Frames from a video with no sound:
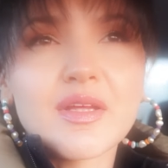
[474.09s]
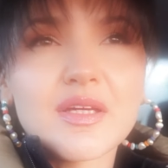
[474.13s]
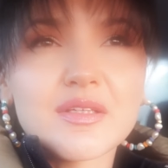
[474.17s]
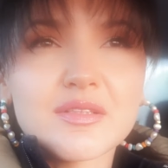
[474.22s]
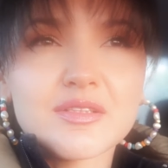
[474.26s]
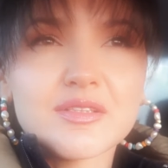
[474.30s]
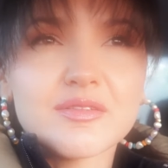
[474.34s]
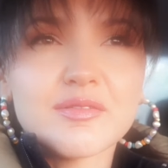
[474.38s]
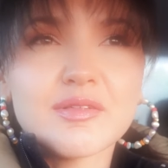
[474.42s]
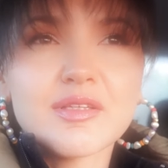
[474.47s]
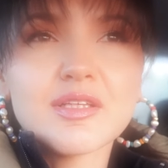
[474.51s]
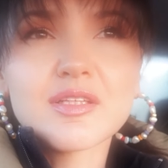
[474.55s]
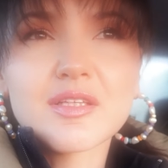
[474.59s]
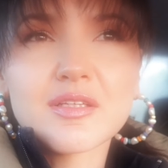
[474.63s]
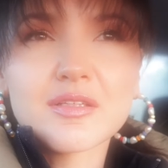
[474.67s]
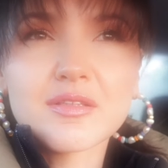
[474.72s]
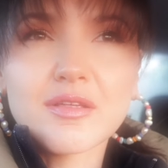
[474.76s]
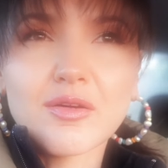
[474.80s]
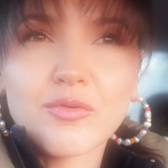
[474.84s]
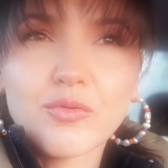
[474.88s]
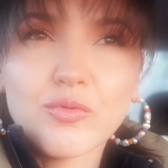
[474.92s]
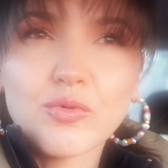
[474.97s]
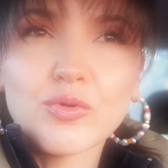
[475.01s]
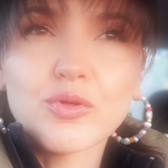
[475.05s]
действительно
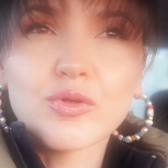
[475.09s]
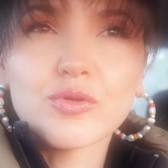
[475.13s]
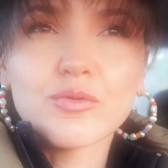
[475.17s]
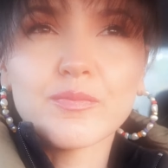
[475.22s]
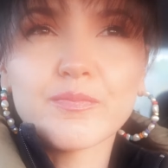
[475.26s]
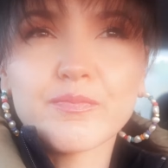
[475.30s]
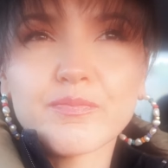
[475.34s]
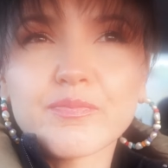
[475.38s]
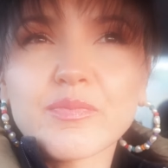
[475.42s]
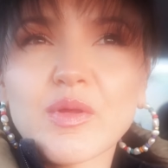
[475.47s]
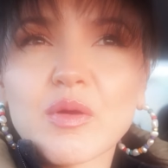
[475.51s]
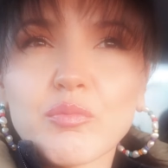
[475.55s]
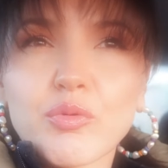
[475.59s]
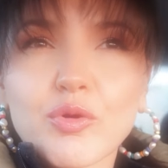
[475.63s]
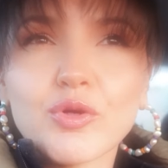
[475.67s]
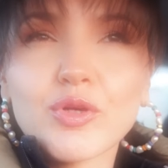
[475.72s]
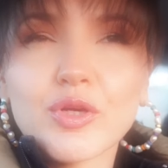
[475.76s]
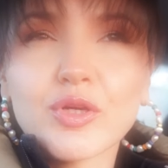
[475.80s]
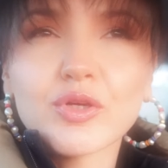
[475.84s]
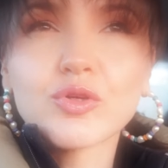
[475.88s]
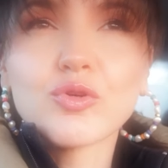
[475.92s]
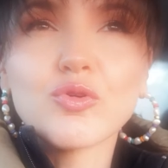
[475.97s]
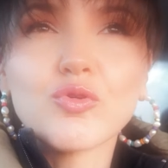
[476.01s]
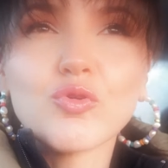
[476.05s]
такое
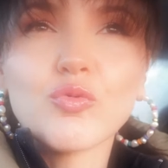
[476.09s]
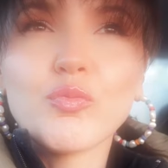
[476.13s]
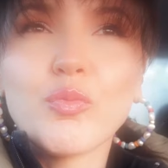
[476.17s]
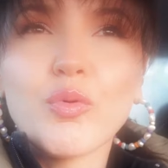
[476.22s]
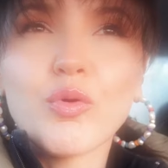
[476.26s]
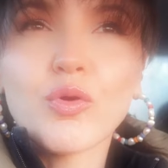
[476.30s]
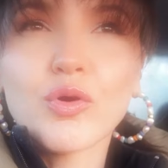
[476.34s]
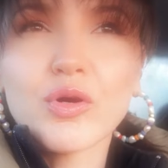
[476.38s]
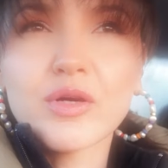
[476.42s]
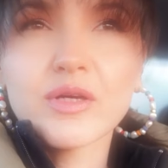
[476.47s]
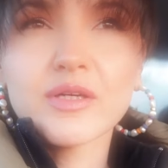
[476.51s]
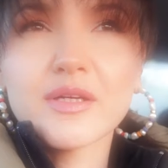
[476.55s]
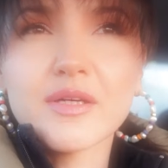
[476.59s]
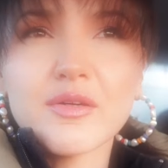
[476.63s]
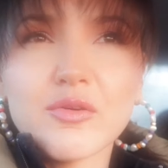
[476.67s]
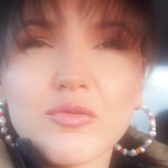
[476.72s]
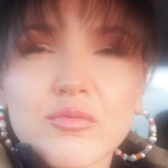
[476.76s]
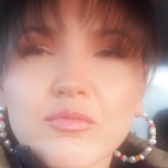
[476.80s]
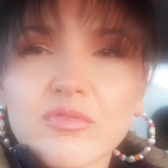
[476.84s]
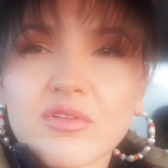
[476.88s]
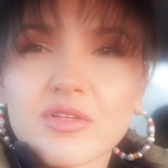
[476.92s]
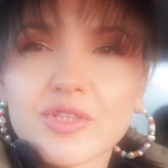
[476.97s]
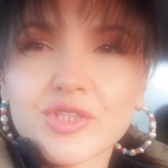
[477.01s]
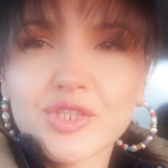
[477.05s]
более глубокое
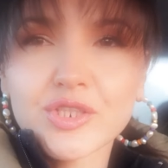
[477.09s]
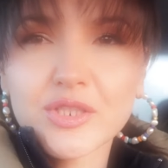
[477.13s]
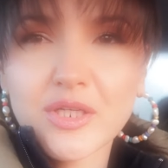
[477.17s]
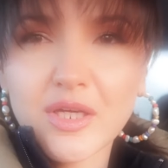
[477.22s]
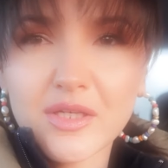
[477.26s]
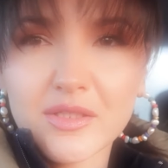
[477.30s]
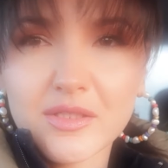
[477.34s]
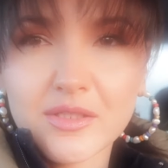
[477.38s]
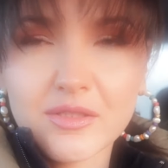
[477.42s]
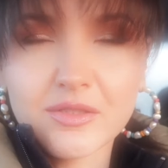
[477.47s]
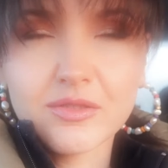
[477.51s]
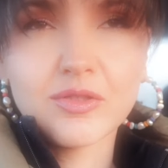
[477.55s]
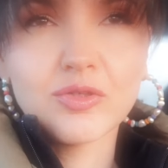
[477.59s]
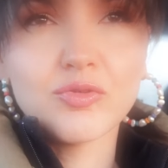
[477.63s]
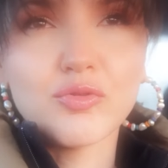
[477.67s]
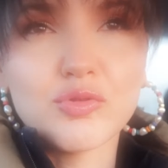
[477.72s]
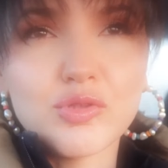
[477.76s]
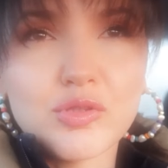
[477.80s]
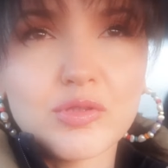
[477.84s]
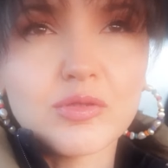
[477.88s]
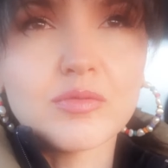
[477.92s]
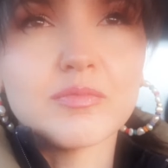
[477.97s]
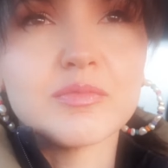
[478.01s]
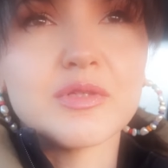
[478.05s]
увлажнение
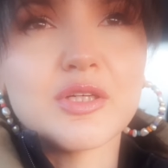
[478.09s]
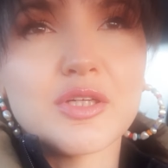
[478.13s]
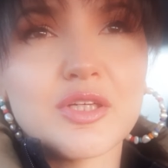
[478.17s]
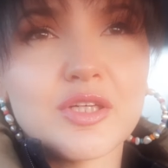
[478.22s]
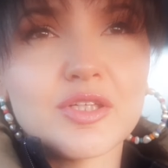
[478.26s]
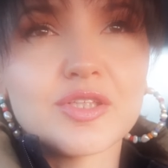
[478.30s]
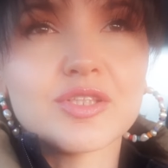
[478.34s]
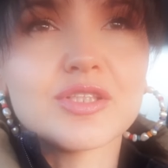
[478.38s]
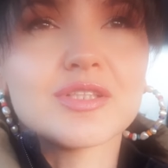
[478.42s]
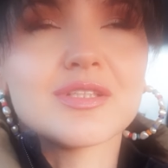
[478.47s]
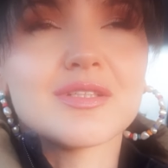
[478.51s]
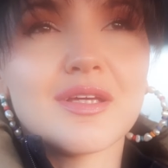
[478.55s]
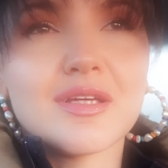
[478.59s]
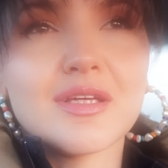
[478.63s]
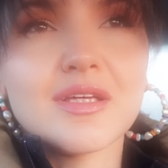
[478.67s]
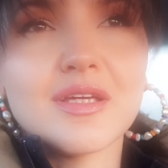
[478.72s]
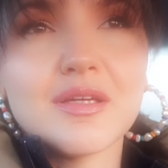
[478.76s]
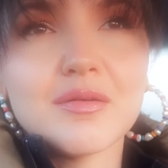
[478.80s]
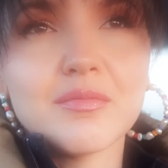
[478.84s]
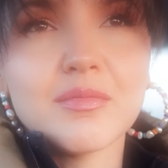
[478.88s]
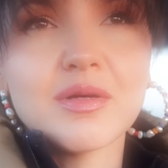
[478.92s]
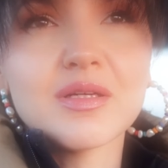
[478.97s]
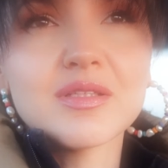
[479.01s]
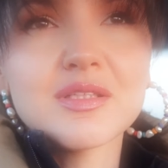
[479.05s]
дают, мне кажется,
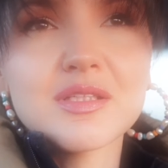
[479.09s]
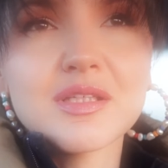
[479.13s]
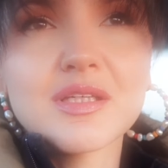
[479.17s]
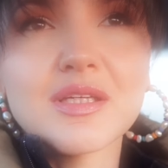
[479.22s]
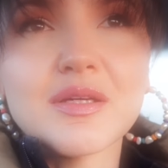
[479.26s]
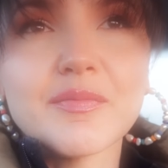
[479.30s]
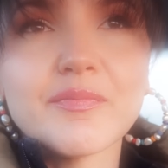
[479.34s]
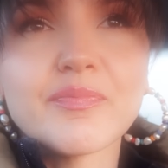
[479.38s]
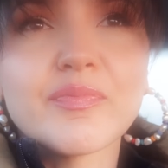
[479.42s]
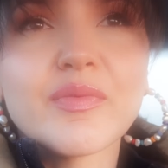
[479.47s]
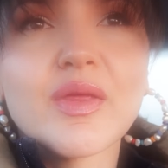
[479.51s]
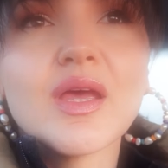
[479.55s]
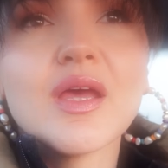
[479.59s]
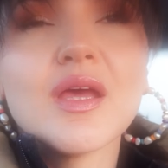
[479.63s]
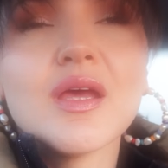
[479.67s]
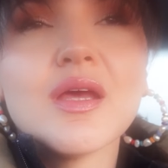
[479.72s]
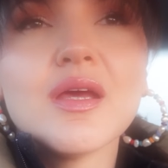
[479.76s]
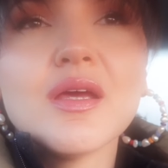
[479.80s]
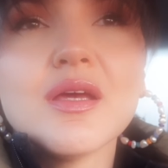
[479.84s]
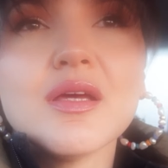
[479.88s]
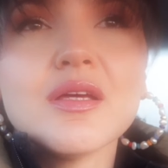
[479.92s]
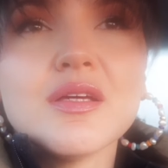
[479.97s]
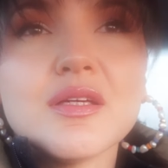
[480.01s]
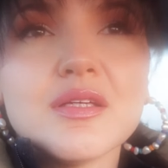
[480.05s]
такие маски.
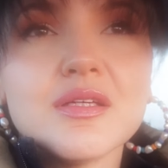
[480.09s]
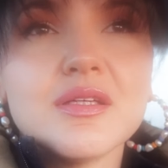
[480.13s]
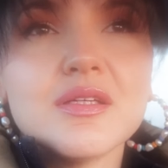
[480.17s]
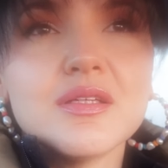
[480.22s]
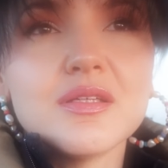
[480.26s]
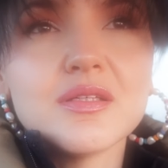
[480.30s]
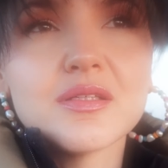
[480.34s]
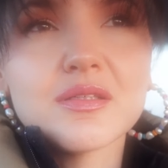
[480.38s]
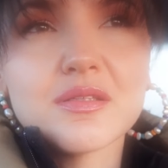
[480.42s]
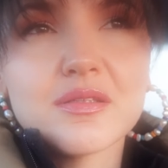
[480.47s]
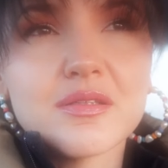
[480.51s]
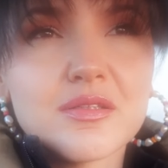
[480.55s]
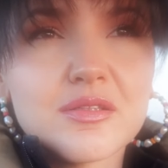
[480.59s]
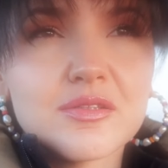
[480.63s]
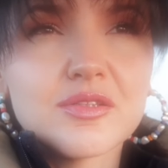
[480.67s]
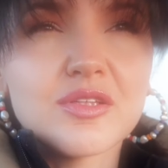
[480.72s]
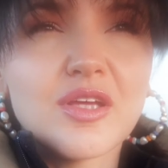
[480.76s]
И э,